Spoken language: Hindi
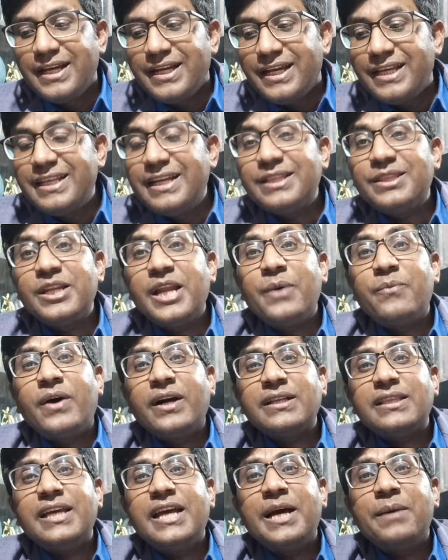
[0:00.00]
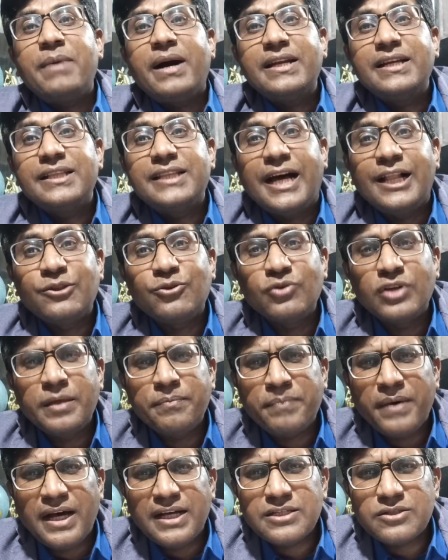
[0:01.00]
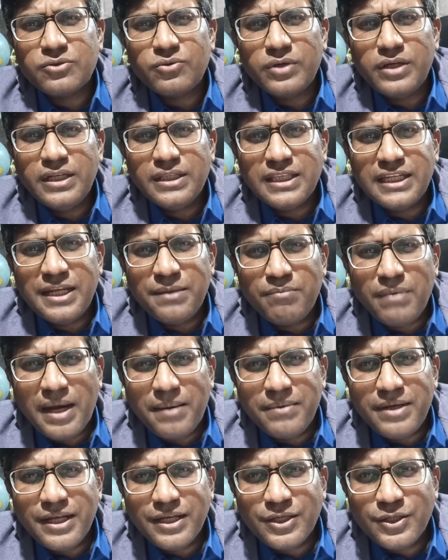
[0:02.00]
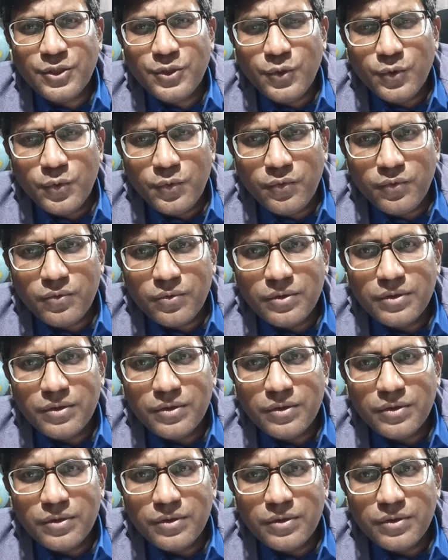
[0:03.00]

यदि इतना वक्त है हमारी अदालतों के पास तो इतने मामले क्यों